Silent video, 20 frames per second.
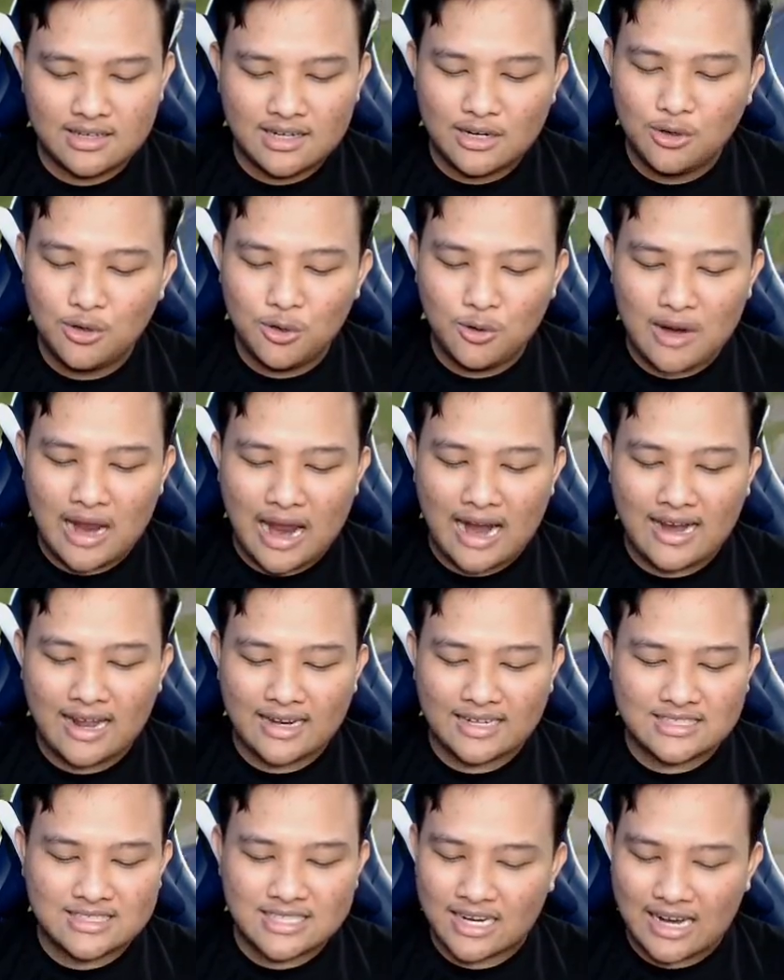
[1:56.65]
dulu nggak ada
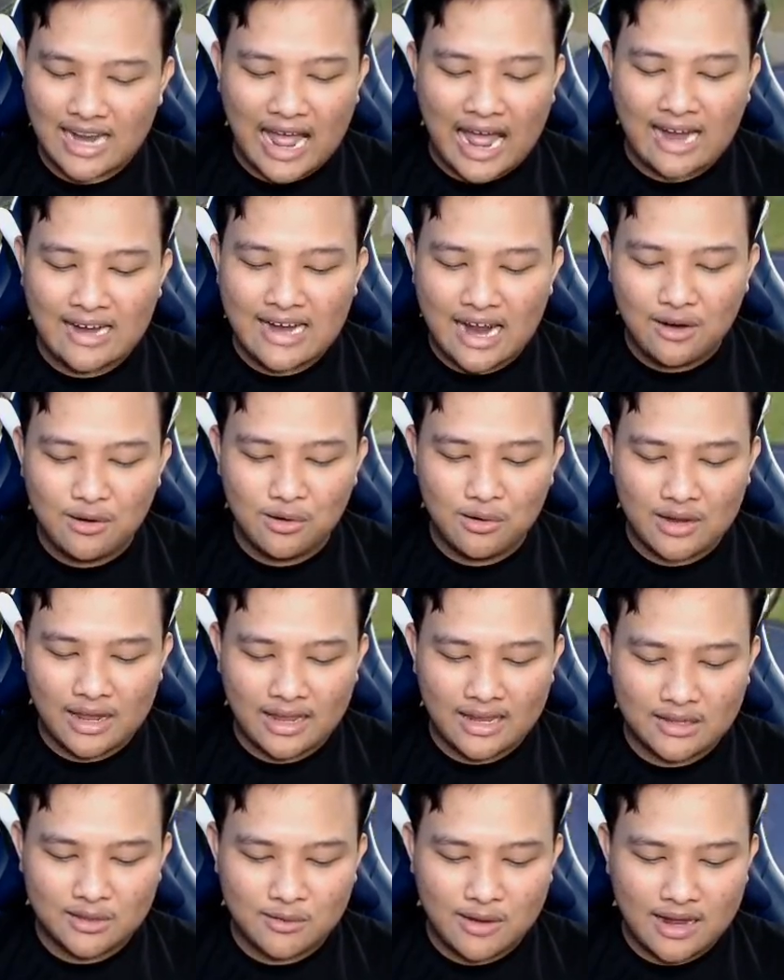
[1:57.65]
Richard nggak ada dulu
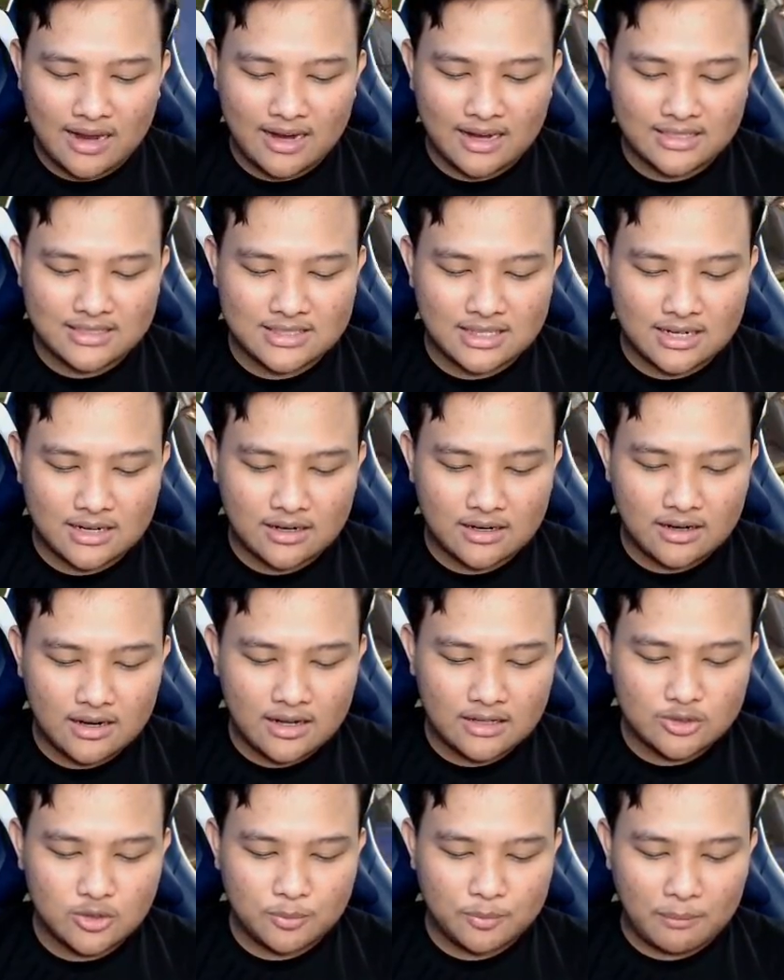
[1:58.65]
kayak gituan Richard
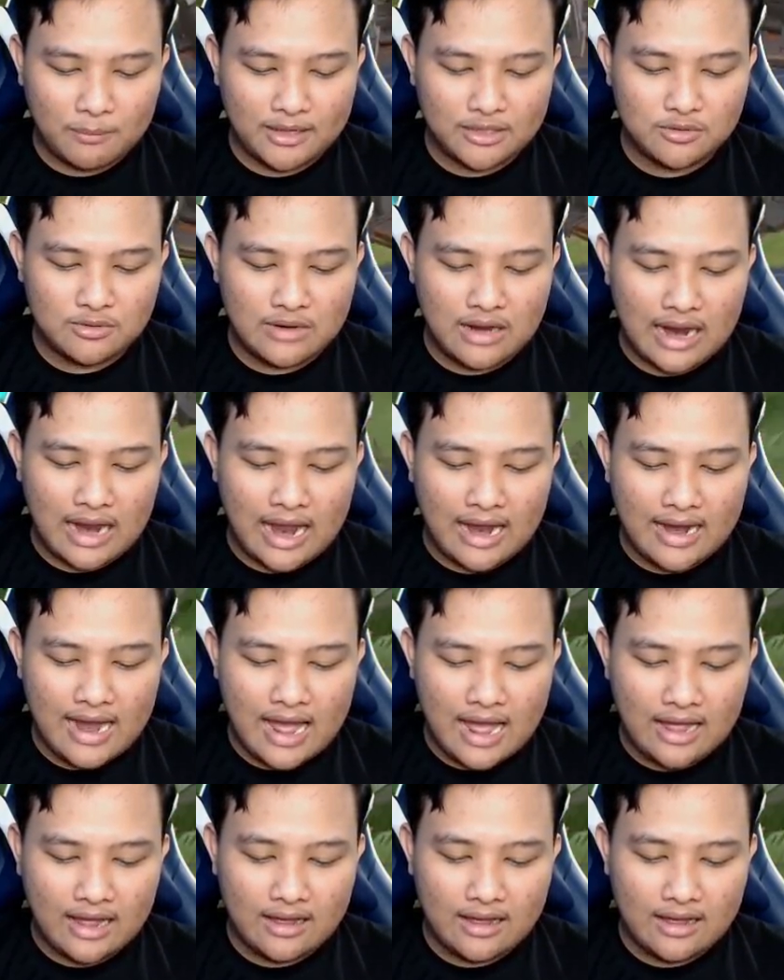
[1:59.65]
Superman juga kagak ada